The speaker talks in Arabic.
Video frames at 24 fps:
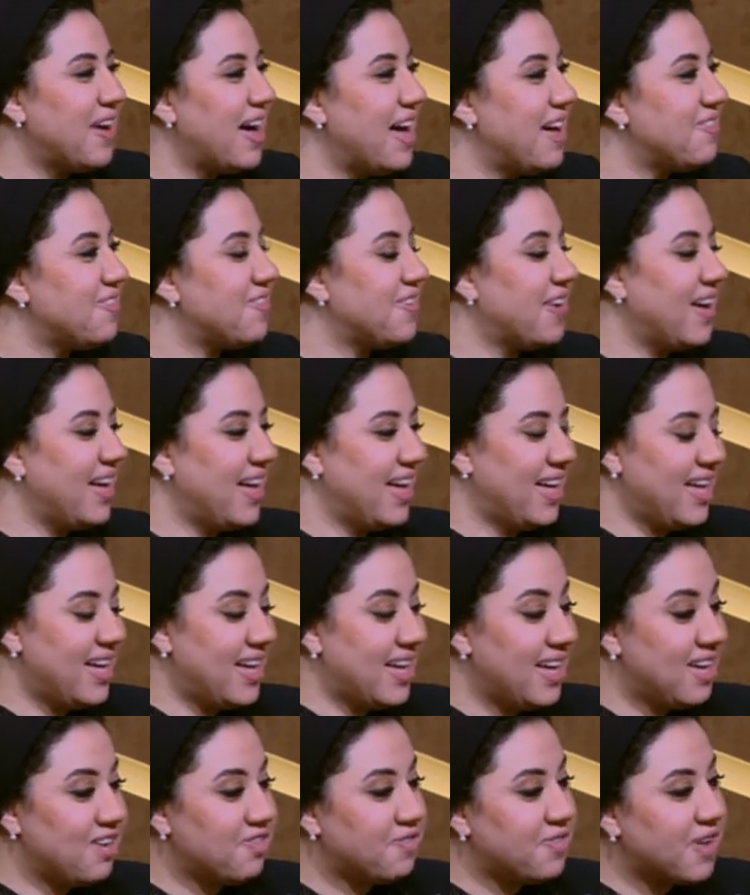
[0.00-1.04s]
ف ف...
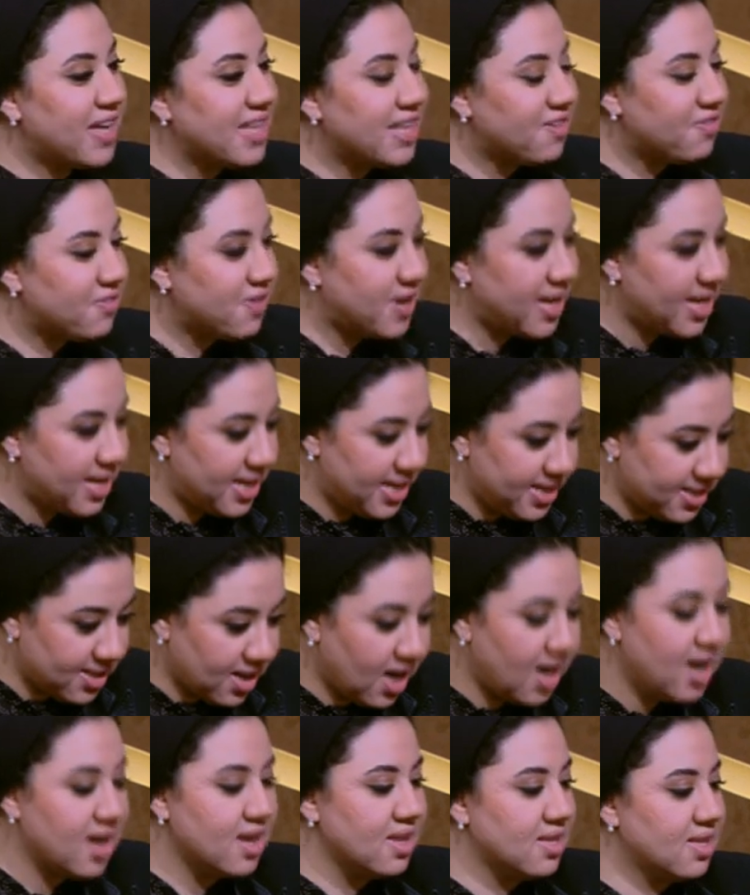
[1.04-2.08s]
ف...
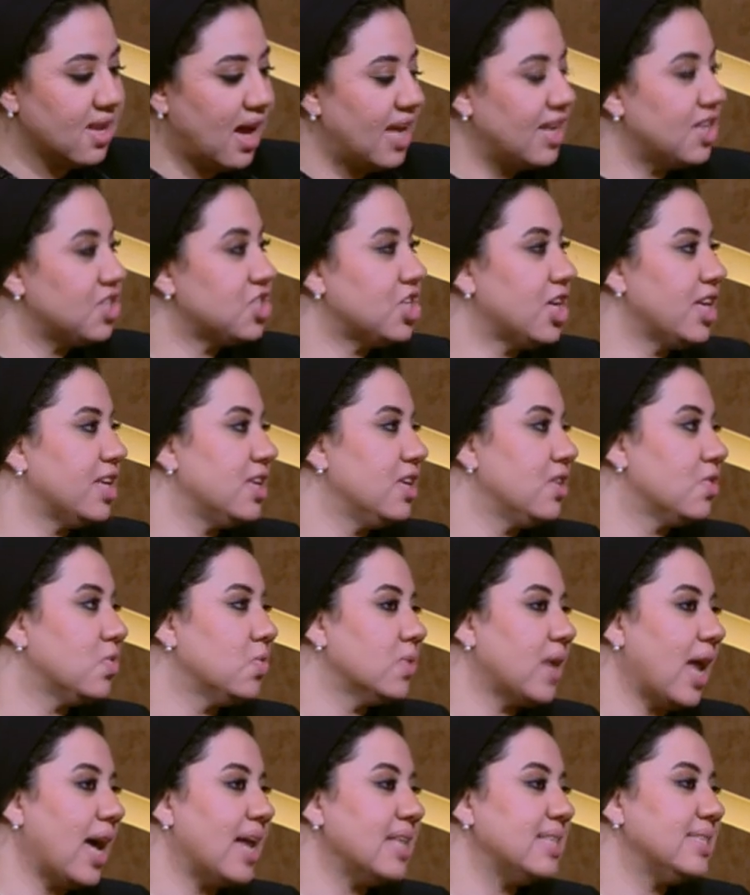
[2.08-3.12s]
فالنهارده علشان
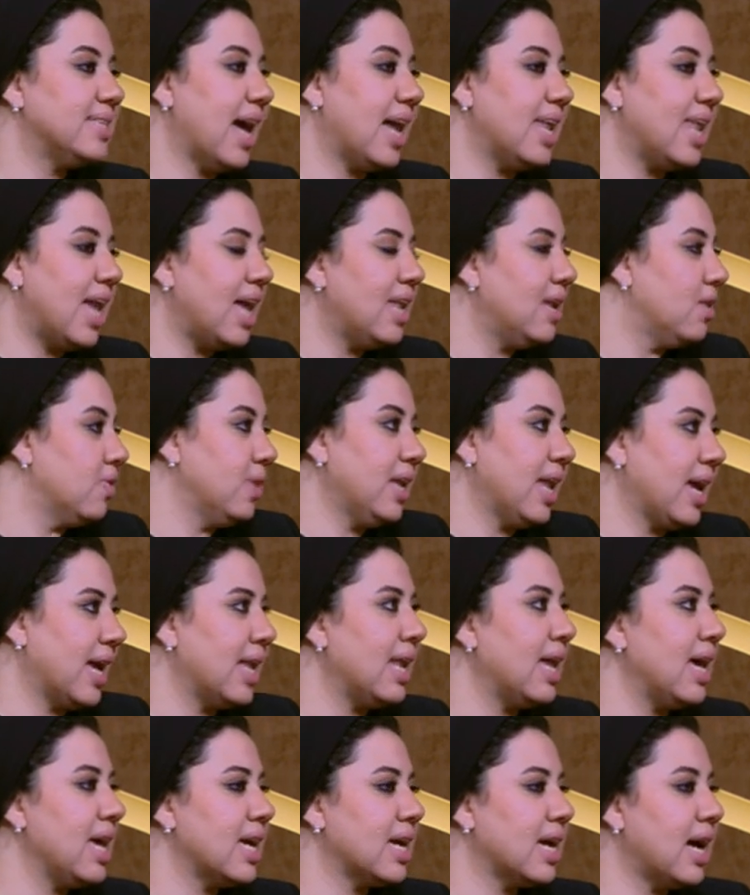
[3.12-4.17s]
يكون عندي على الاقل اقول لك
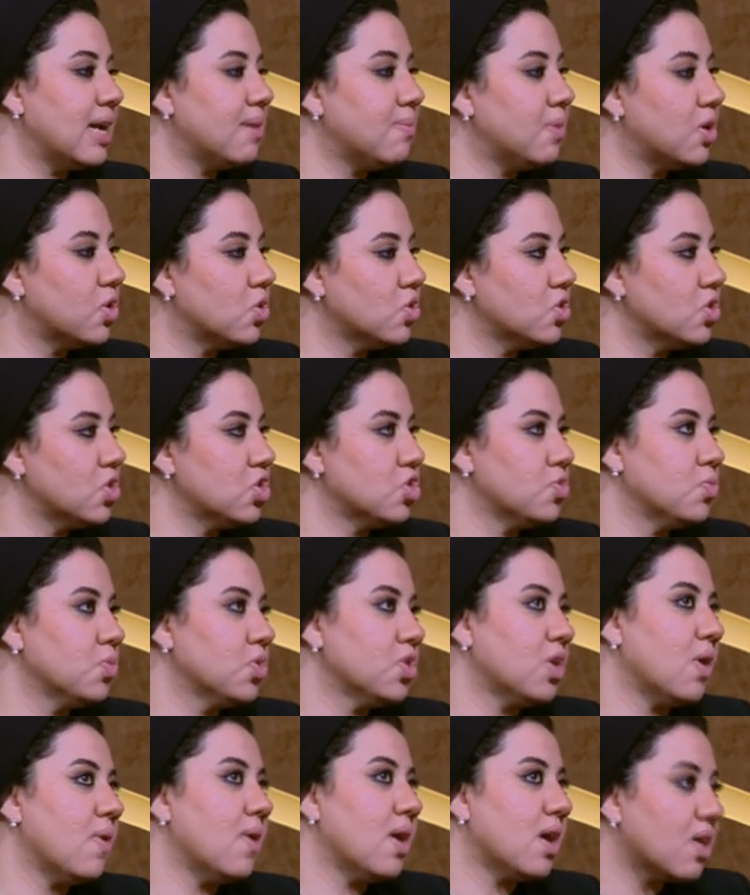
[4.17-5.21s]
على حاجه انا ما كنتش
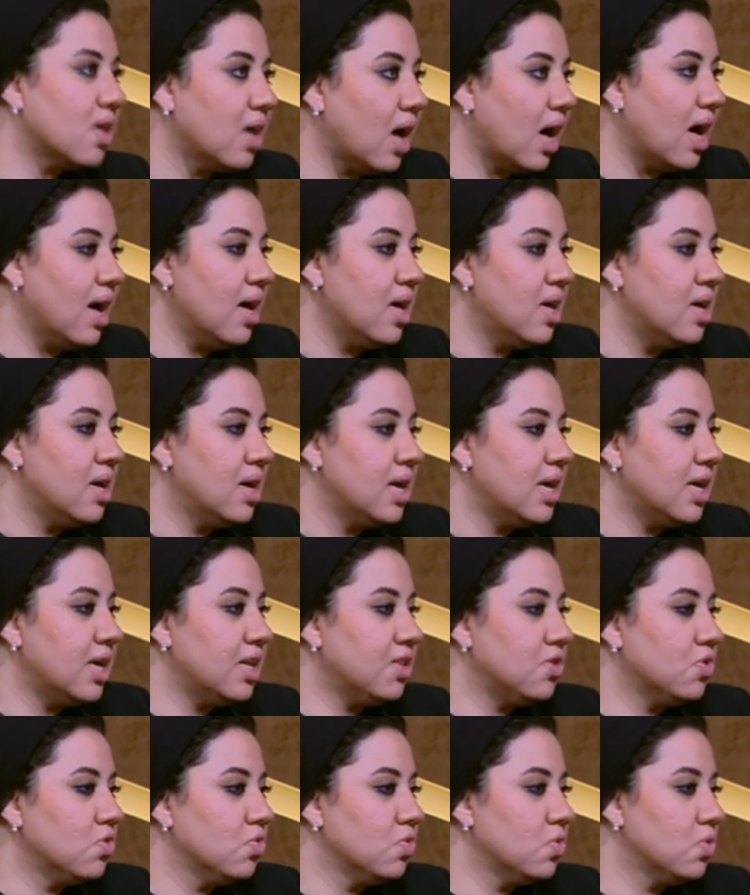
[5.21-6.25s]
متوقعه
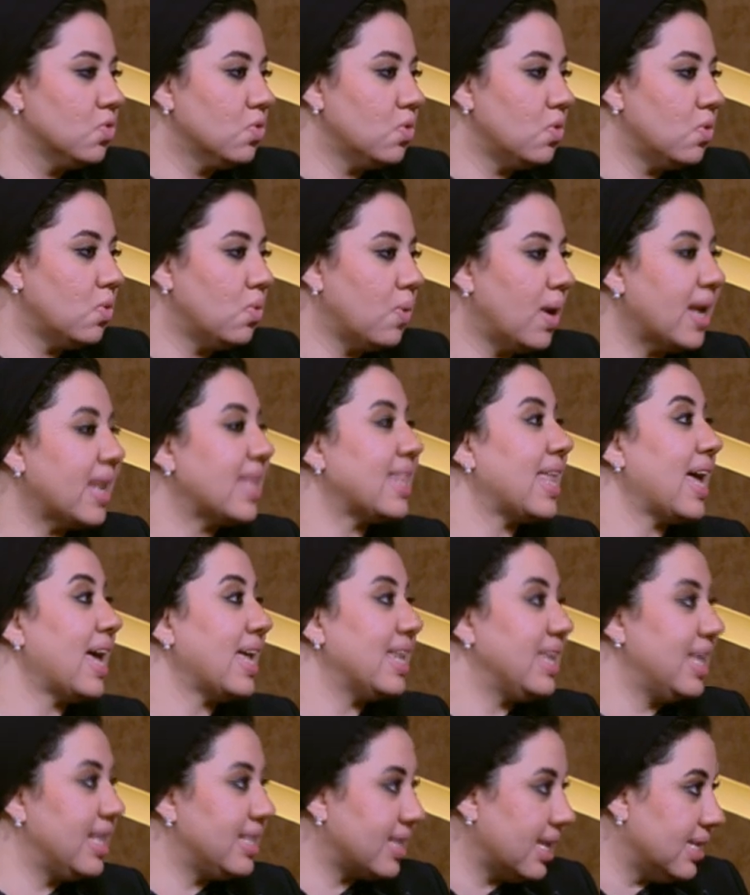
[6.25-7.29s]
انه وانا
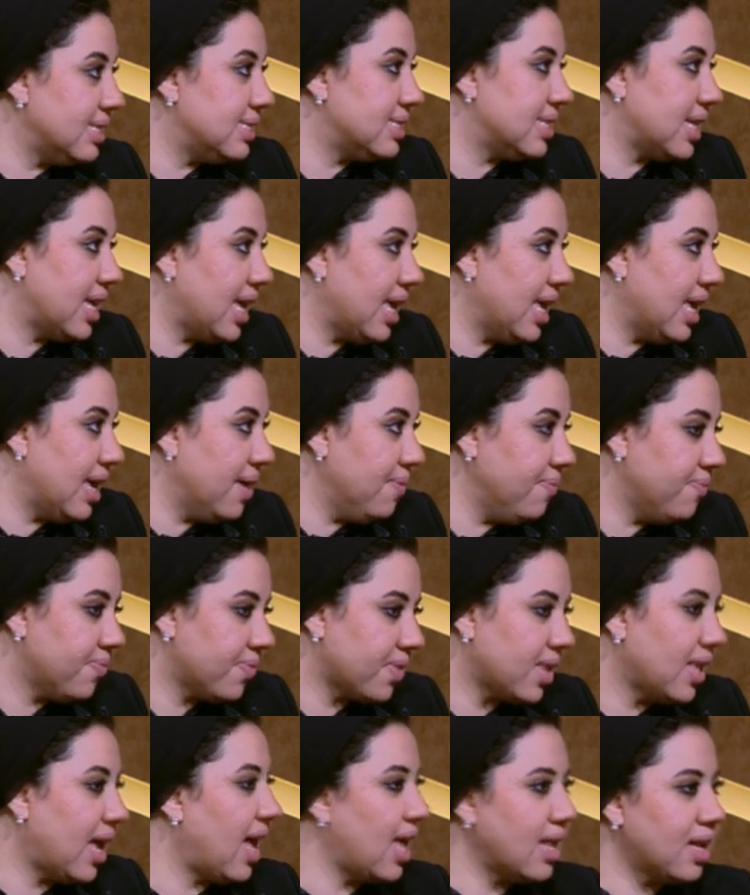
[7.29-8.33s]
داخله التنسيقيه
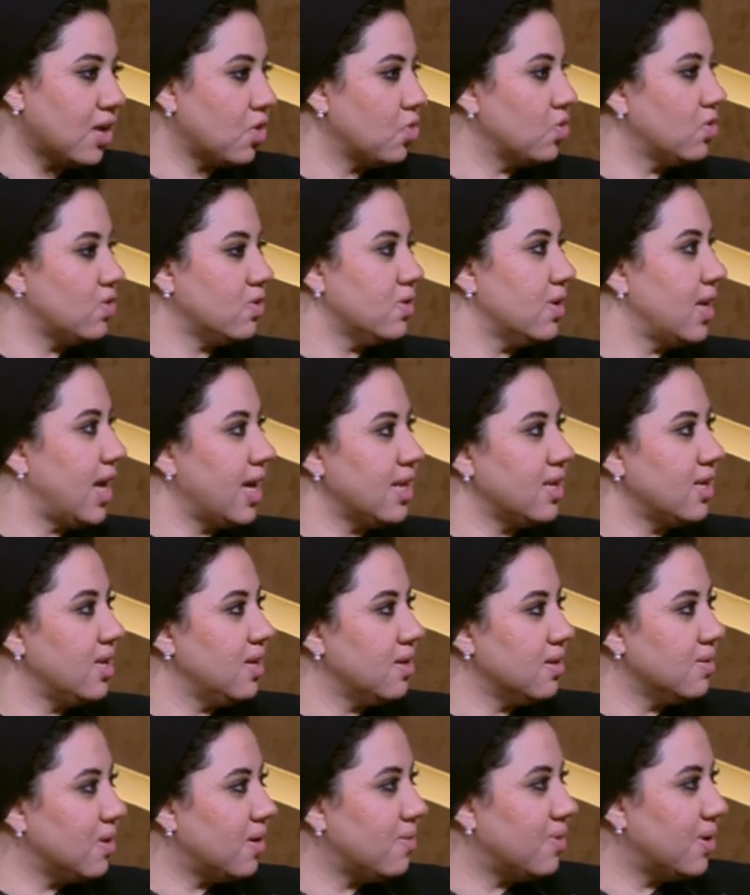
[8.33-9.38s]
ده انا كنت
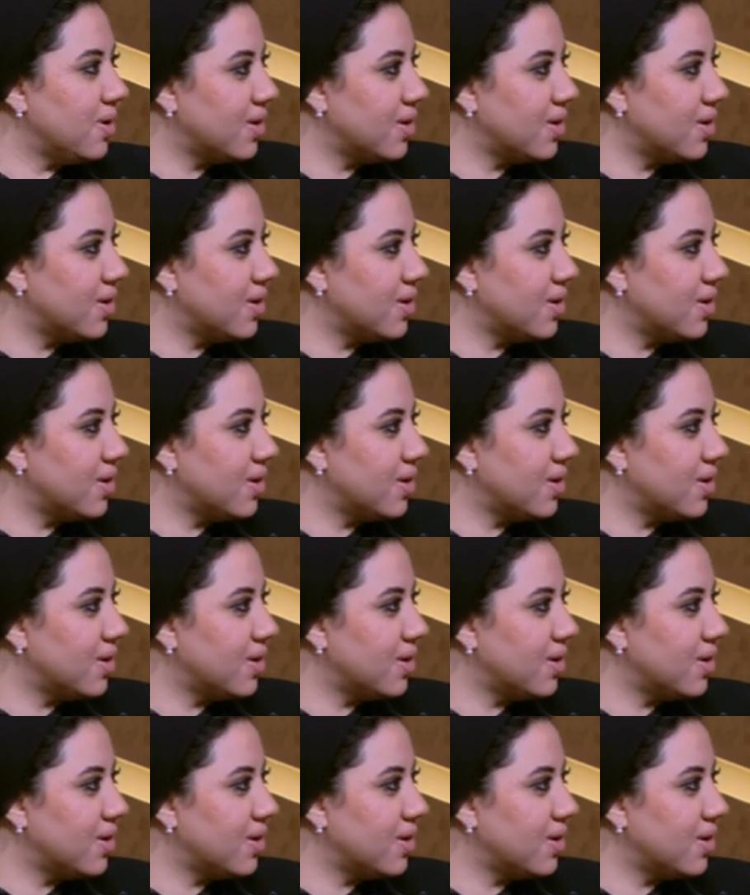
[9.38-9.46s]
يعني